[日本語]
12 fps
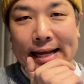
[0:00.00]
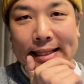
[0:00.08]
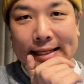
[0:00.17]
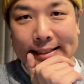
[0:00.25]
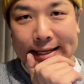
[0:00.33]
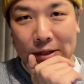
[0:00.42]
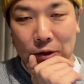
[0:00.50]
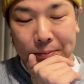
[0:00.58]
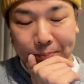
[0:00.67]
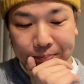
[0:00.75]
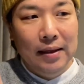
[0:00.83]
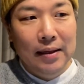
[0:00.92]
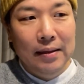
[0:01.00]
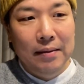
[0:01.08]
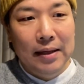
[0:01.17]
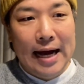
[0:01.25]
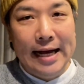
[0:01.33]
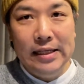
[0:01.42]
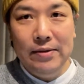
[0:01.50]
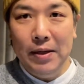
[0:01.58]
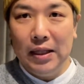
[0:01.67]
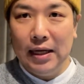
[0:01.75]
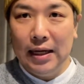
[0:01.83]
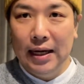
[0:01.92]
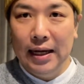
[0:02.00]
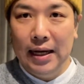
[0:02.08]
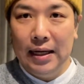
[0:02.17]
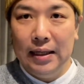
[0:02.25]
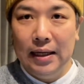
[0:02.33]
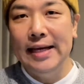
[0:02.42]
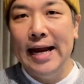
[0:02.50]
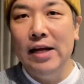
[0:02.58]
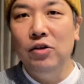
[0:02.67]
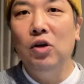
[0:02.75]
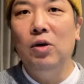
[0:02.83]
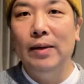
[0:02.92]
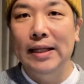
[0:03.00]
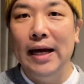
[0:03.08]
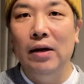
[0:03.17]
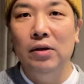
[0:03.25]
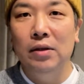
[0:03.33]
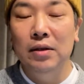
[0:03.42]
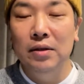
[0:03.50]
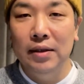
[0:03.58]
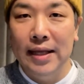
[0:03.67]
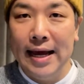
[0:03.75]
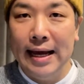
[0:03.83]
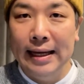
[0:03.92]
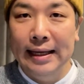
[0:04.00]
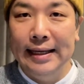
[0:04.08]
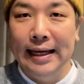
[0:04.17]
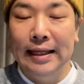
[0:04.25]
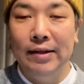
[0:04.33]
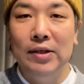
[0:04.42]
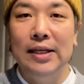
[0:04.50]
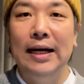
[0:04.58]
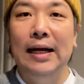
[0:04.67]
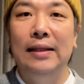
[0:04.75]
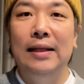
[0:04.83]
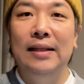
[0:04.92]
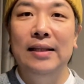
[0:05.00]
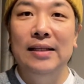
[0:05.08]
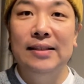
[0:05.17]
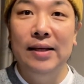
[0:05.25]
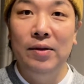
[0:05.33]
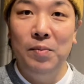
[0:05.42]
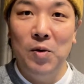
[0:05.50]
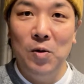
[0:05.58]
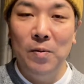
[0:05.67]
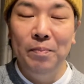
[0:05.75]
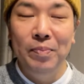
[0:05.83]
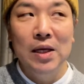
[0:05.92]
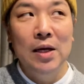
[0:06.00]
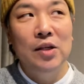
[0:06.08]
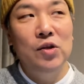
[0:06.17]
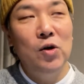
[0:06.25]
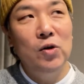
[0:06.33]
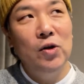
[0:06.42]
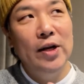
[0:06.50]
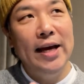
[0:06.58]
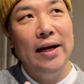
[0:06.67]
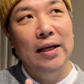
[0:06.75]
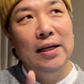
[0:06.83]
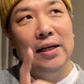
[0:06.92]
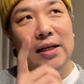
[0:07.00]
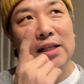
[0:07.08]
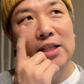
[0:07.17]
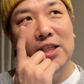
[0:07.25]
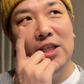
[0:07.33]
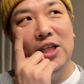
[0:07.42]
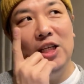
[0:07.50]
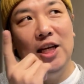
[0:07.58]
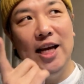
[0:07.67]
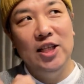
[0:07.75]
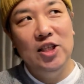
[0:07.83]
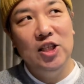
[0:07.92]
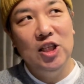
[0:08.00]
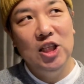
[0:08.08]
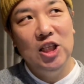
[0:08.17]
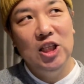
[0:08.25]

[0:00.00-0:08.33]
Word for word: たんですけど、初めてかな、やれるとこまでやろうって言ってやった時があったんですけども、ちょうどね、新月、